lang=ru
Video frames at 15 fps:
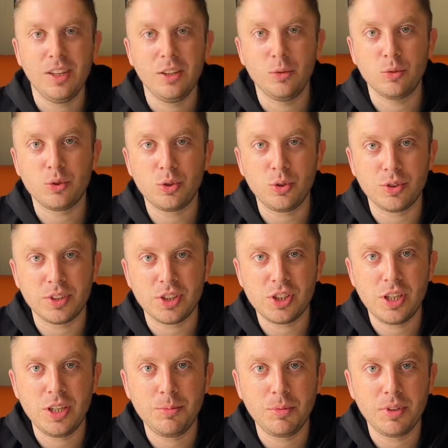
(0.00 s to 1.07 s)
Ну что,
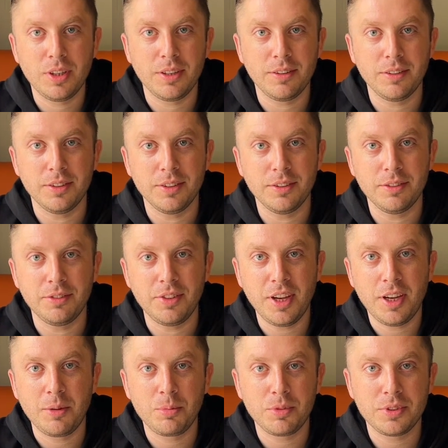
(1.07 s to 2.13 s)
зашли мы э, в
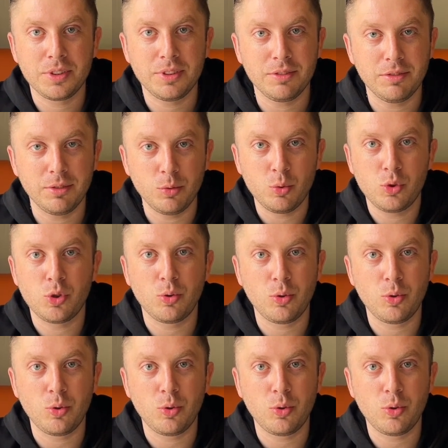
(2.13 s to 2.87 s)
Екапилсе в Лушу